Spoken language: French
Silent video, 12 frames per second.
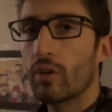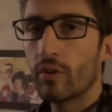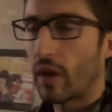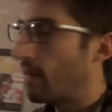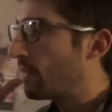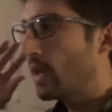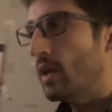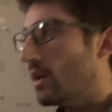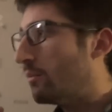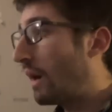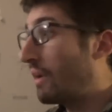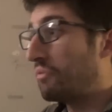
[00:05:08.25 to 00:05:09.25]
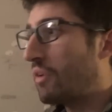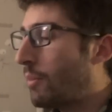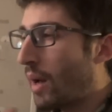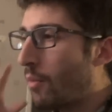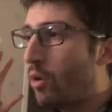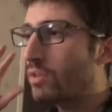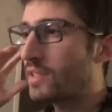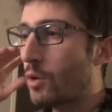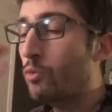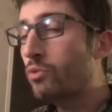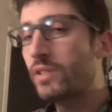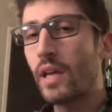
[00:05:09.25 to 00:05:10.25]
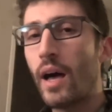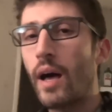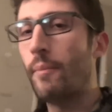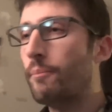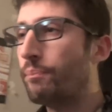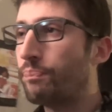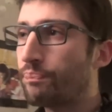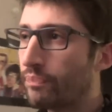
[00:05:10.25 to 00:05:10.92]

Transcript: Enfin, bref, apparemment ça. ça